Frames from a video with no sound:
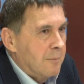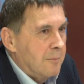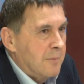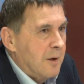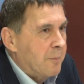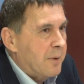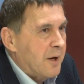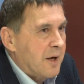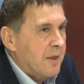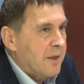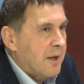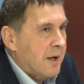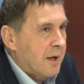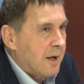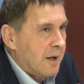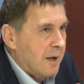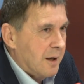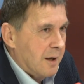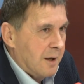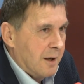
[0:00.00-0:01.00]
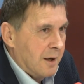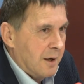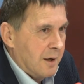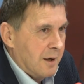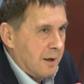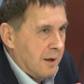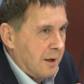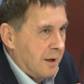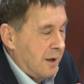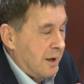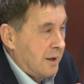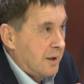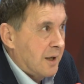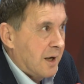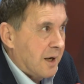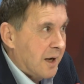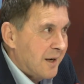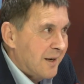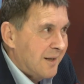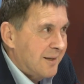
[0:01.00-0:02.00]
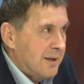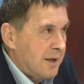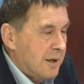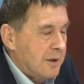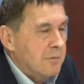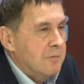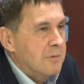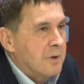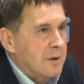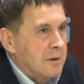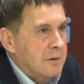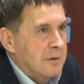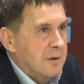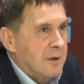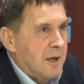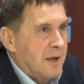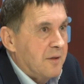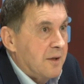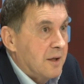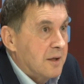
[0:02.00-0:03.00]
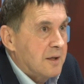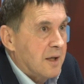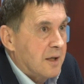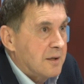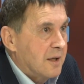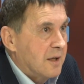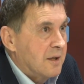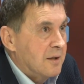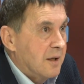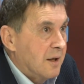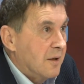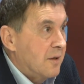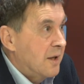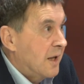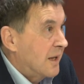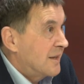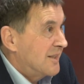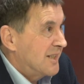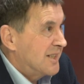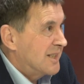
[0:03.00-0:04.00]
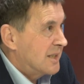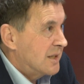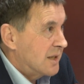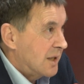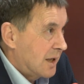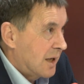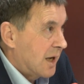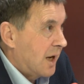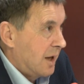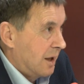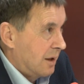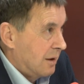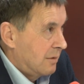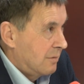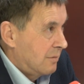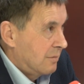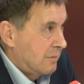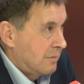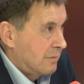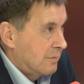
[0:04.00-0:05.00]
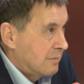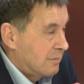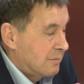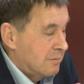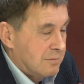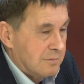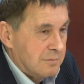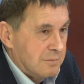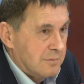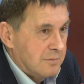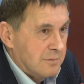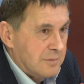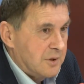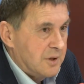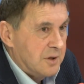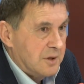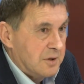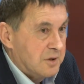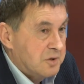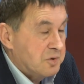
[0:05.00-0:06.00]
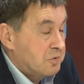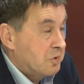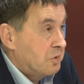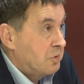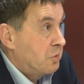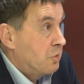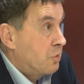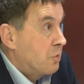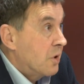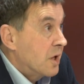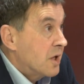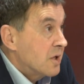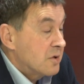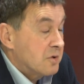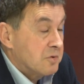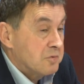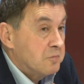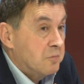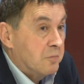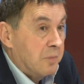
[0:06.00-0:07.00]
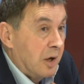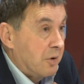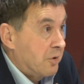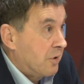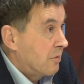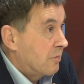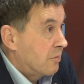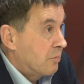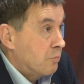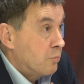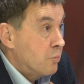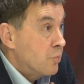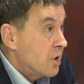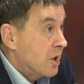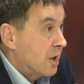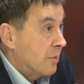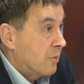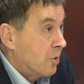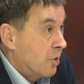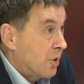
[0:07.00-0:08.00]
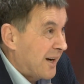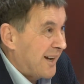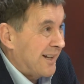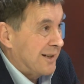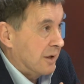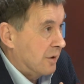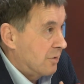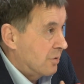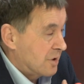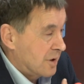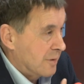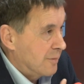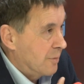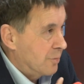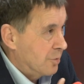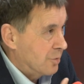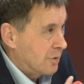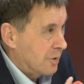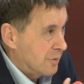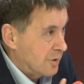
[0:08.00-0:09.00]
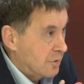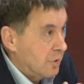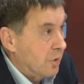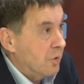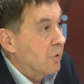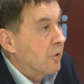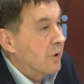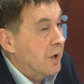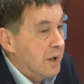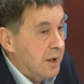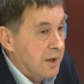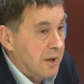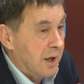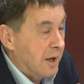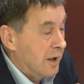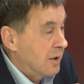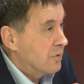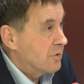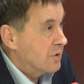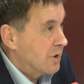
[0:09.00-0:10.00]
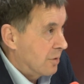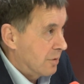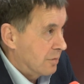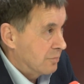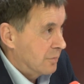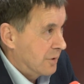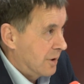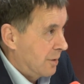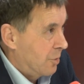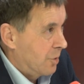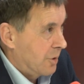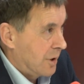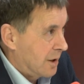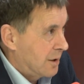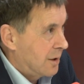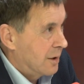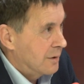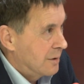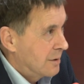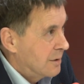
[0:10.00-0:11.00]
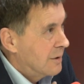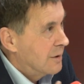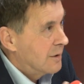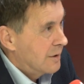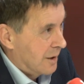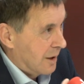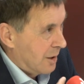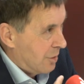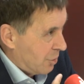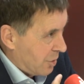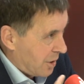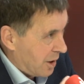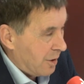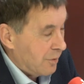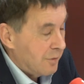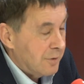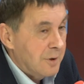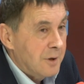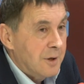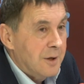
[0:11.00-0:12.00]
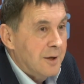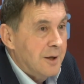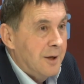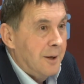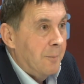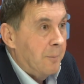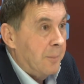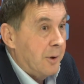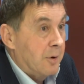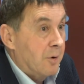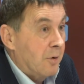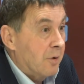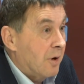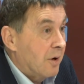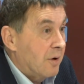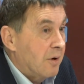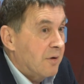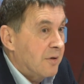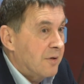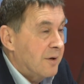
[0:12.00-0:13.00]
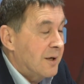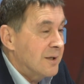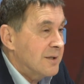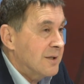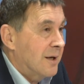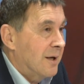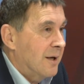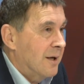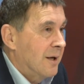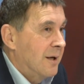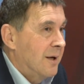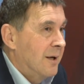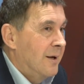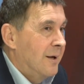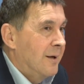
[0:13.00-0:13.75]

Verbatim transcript: me parece que el Endacari tiene una cierta tendencia antisindical. Y esto no es un valor muy democrático desde mi punto de vista. No digo que el Endacari no sea un demócrata, que lo creo pero lo que quiero decir es que